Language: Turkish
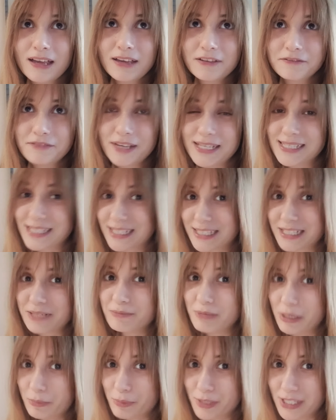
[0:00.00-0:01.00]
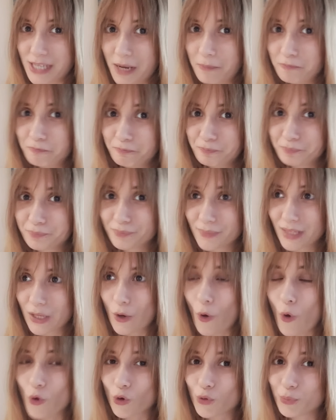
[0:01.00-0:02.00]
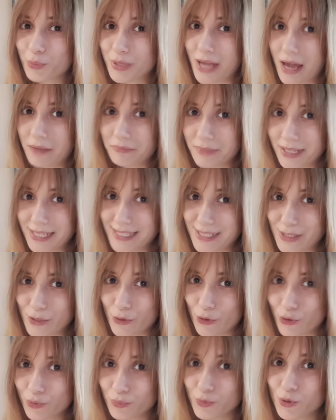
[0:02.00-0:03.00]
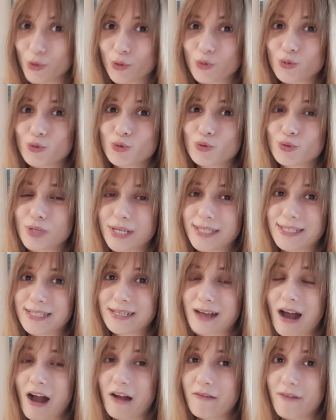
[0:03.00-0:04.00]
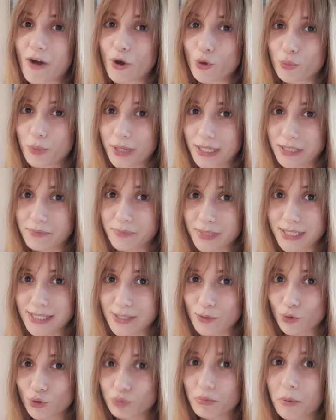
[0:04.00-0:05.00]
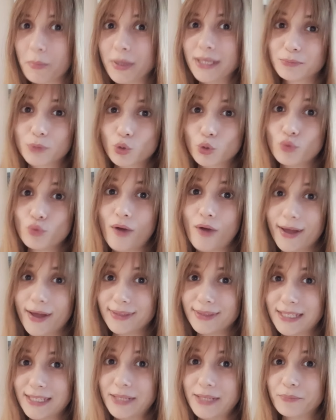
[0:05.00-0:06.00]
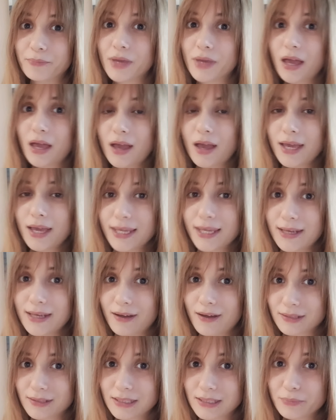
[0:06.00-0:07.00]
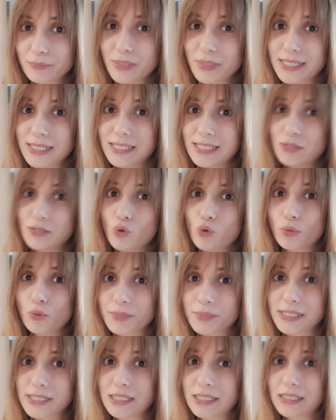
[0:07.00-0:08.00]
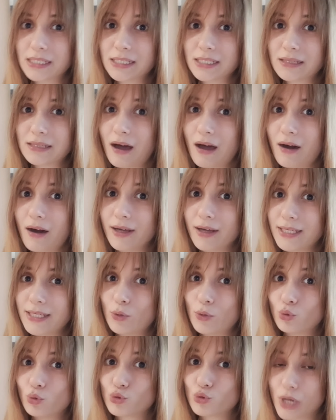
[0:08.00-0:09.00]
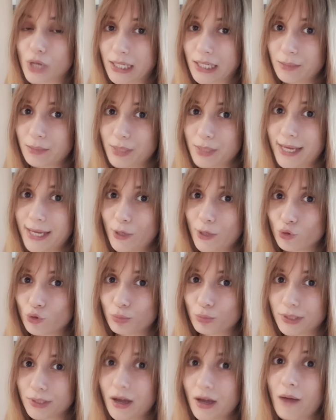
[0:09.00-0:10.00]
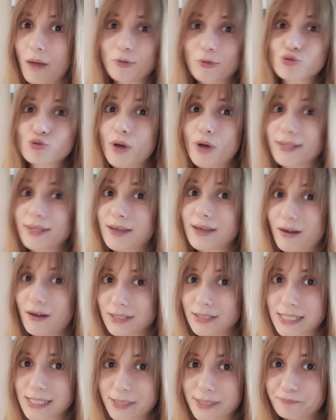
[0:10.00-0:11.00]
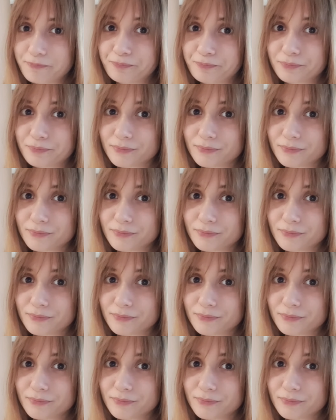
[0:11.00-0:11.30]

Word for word: Ve sanırım yapacağım. Korkumu yenmek istiyorum. Çok uzun süredir akvaryuma gitmek istiyordum ama ya da güvendiğim, inandığım birisinin olması daha iyi olacak gibi geliyordu bana. Ama şu an yalnızım.